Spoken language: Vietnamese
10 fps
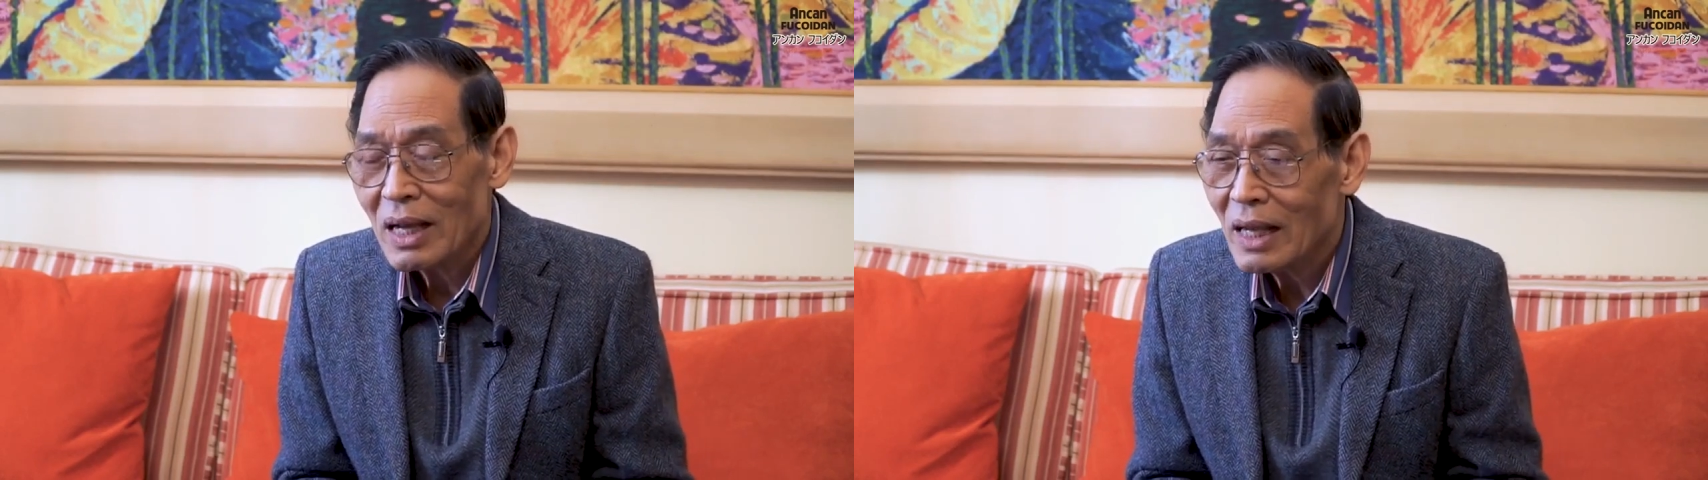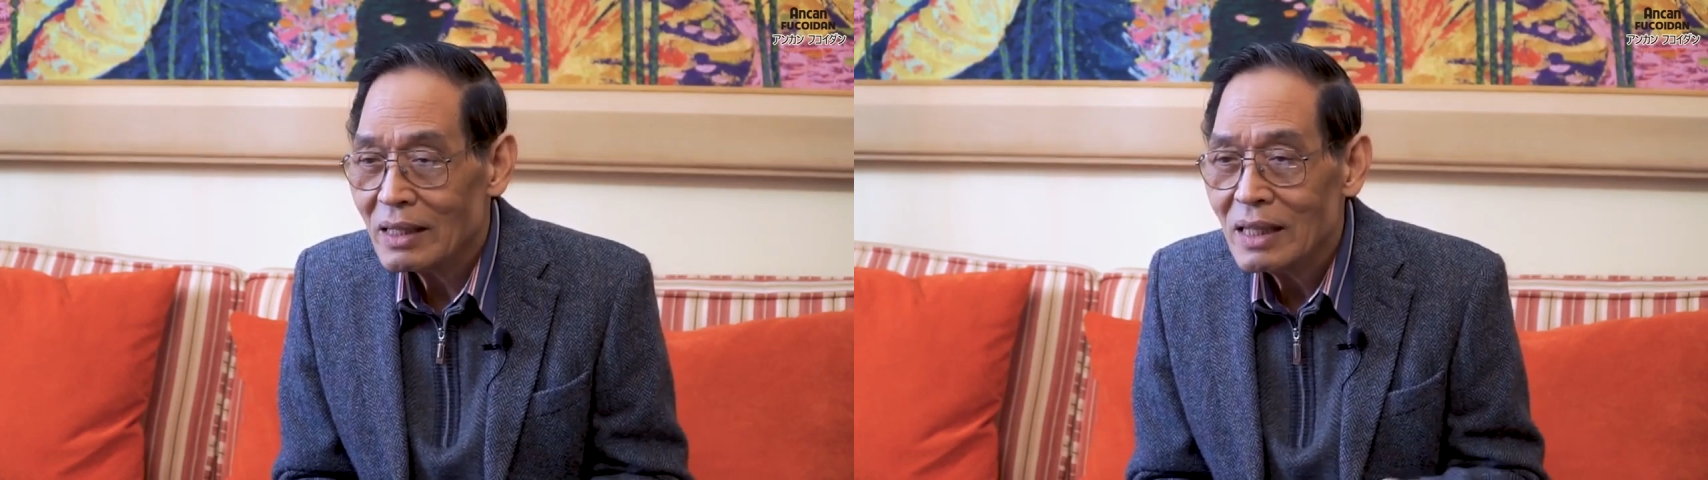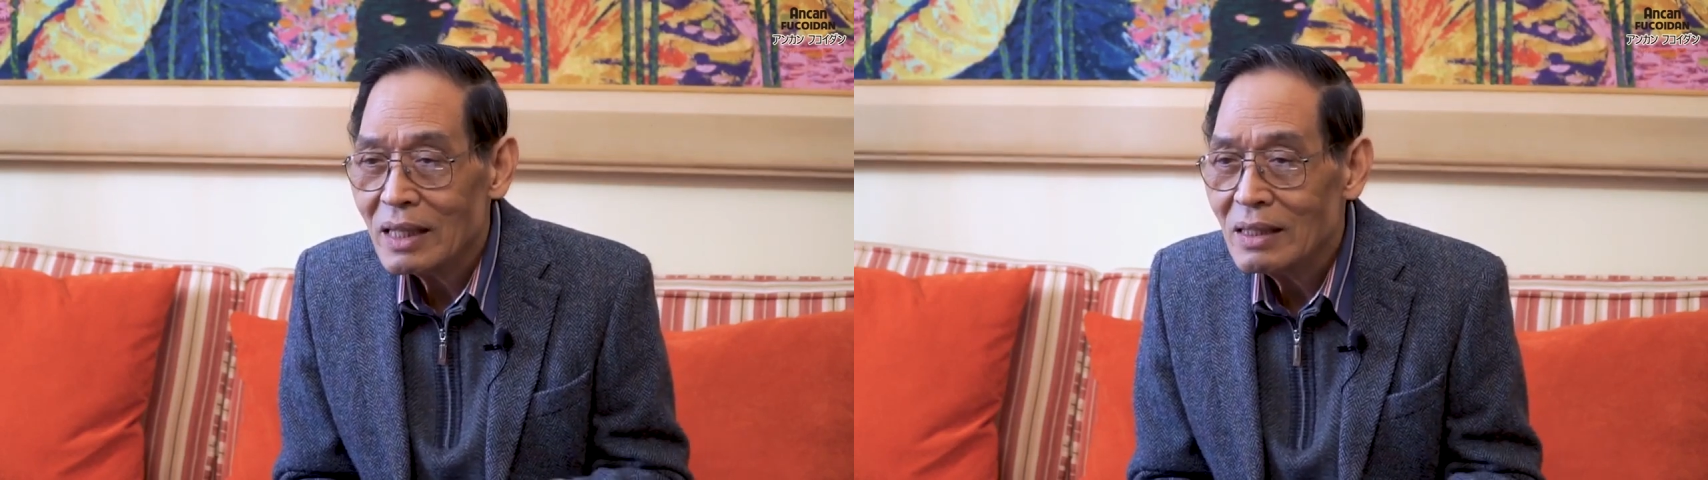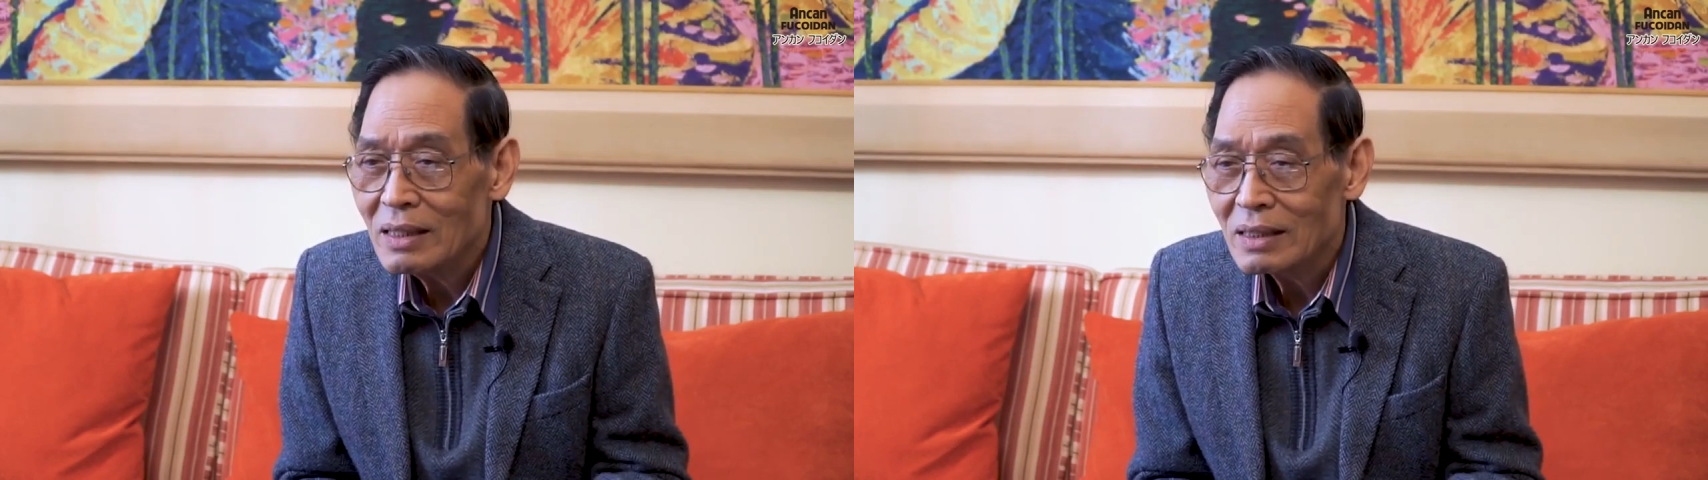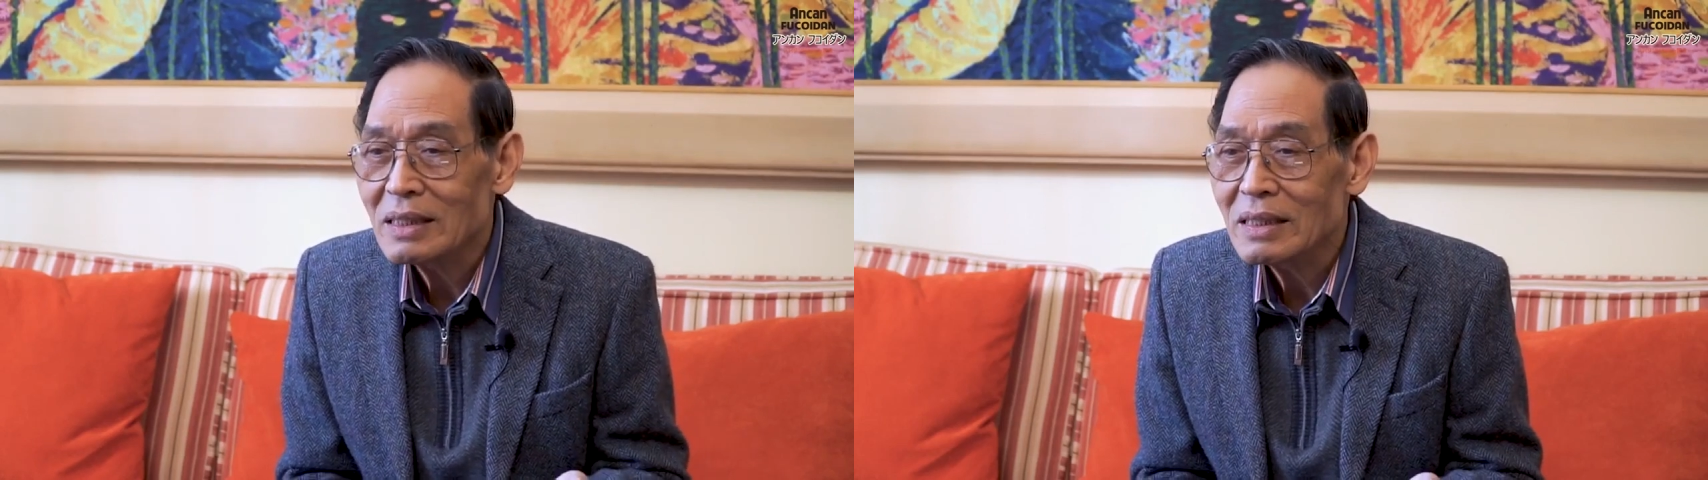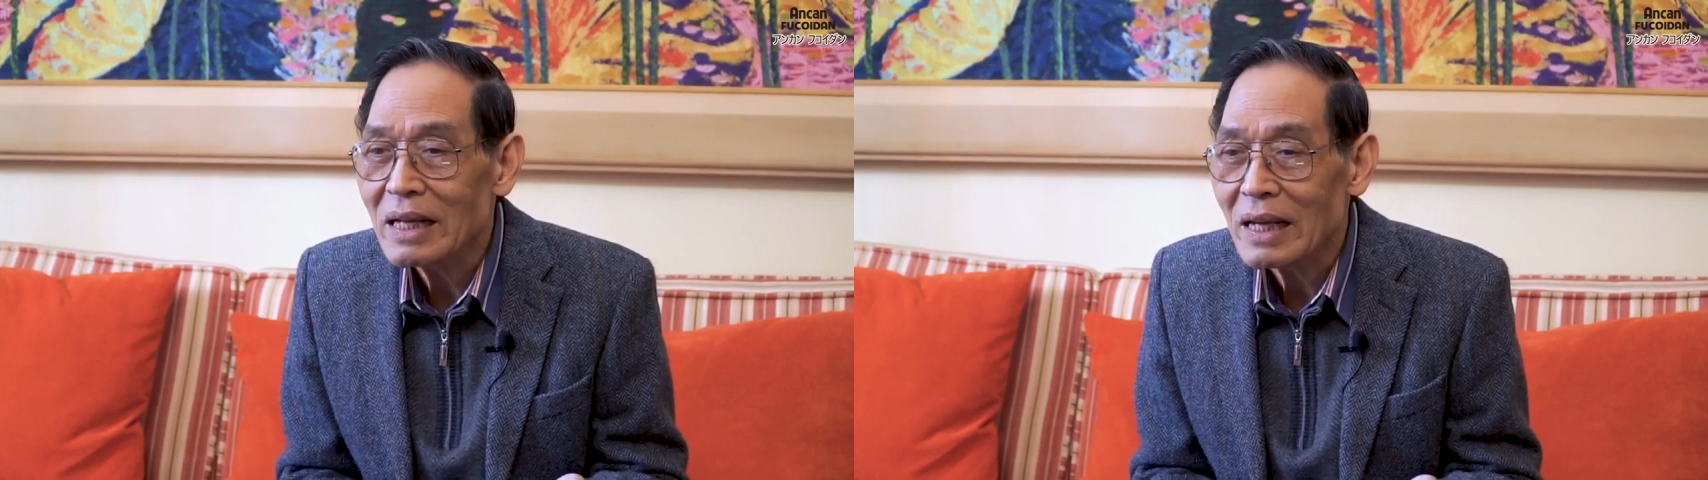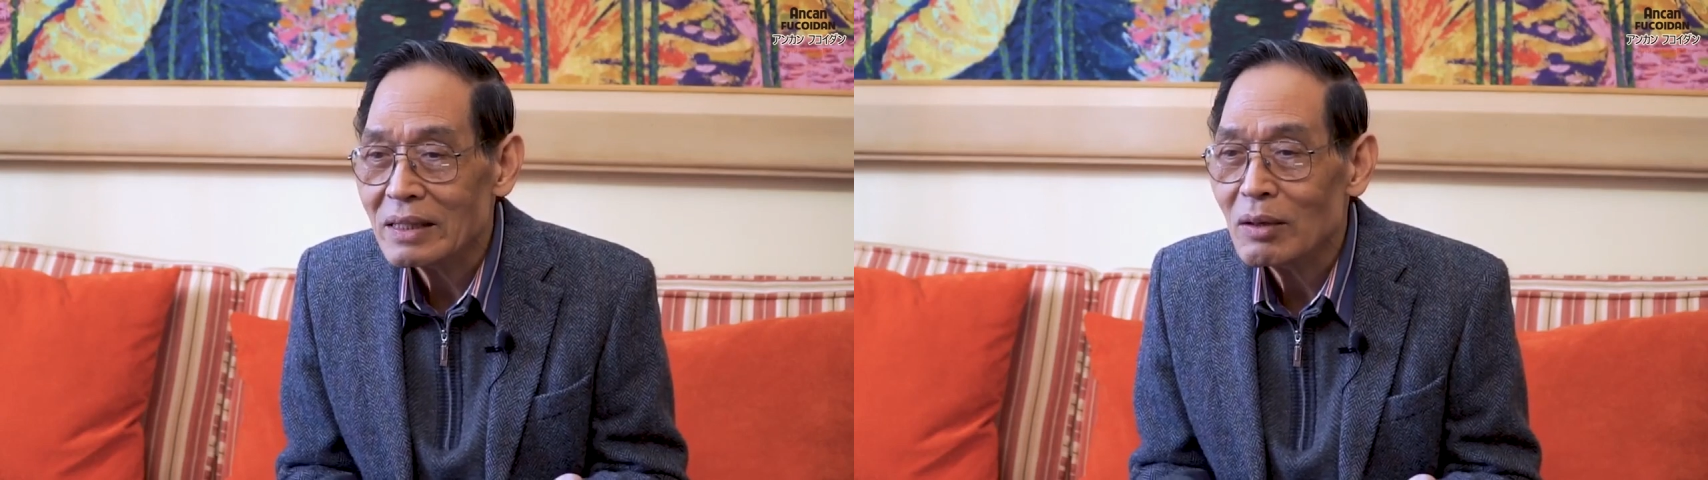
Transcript: hãy nên sinh đẻ